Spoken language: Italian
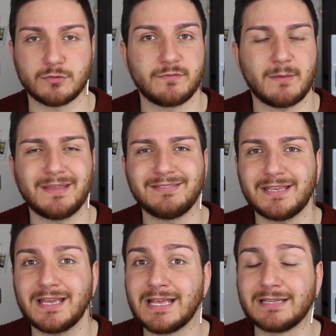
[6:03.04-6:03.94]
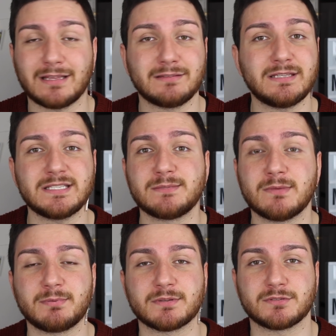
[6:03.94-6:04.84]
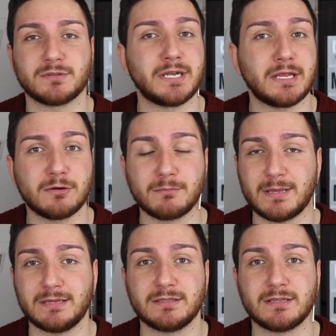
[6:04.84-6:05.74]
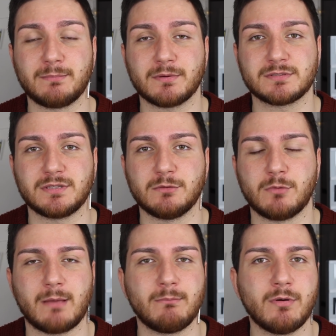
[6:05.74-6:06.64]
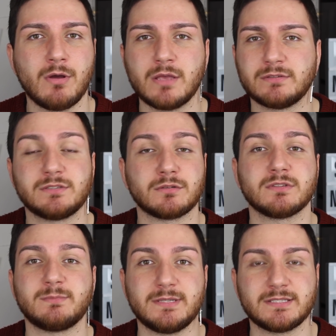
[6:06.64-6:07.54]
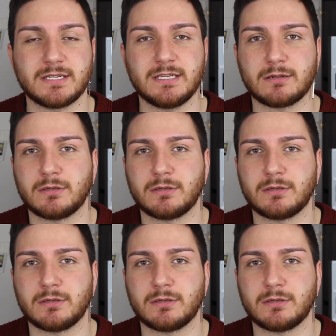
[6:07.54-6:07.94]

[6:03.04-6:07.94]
Ovviamente tantissime persone nei commenti del post di Webbo si sono sbizzarrite,